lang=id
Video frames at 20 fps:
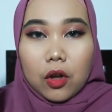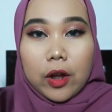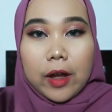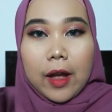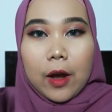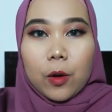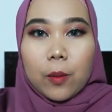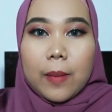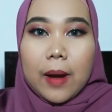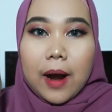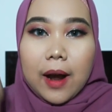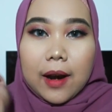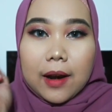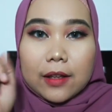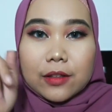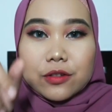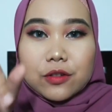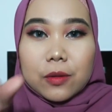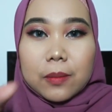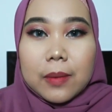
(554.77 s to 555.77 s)
oke aku
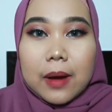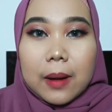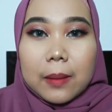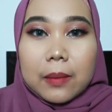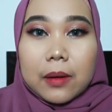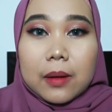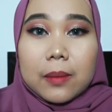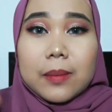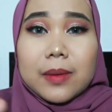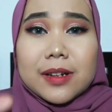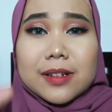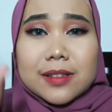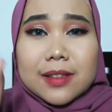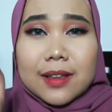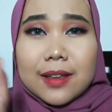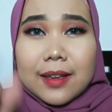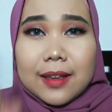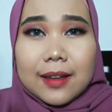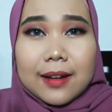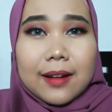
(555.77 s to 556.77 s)
bakalan coba
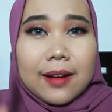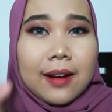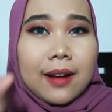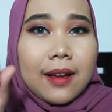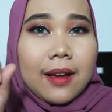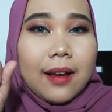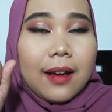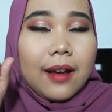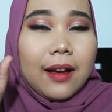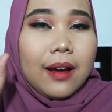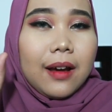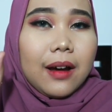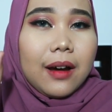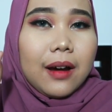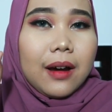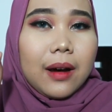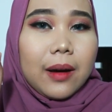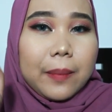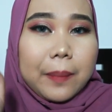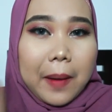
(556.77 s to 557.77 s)
ngebersihin
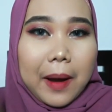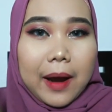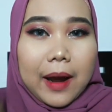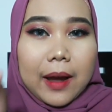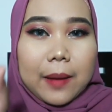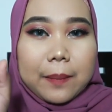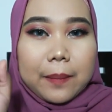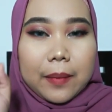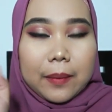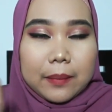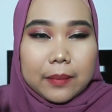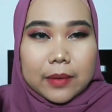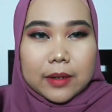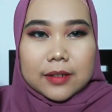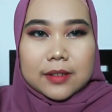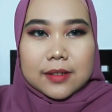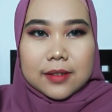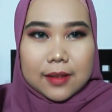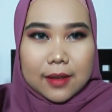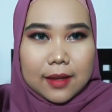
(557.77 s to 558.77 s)
uh, pakai
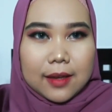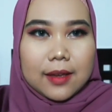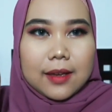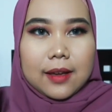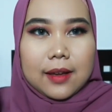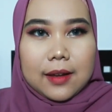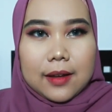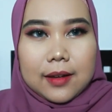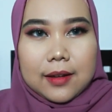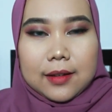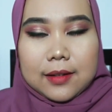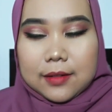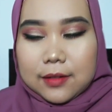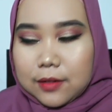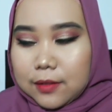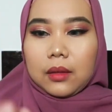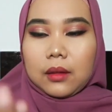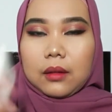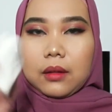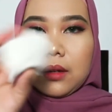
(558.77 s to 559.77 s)
pembersih ya
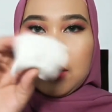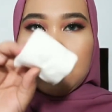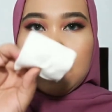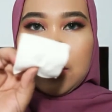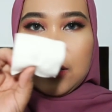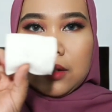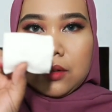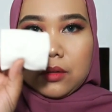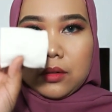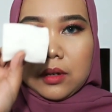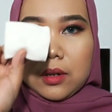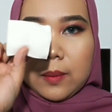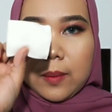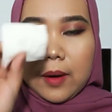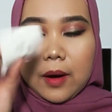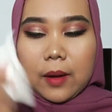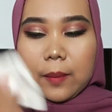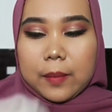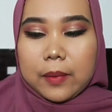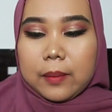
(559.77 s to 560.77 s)
oke ini aku udah
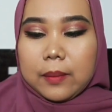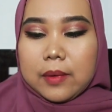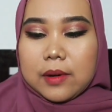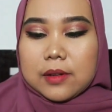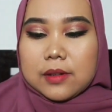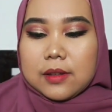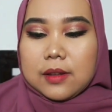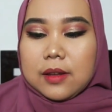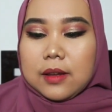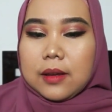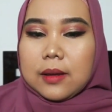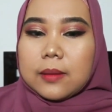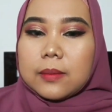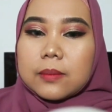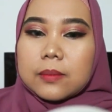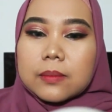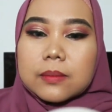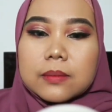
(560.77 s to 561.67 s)
pakai pembersih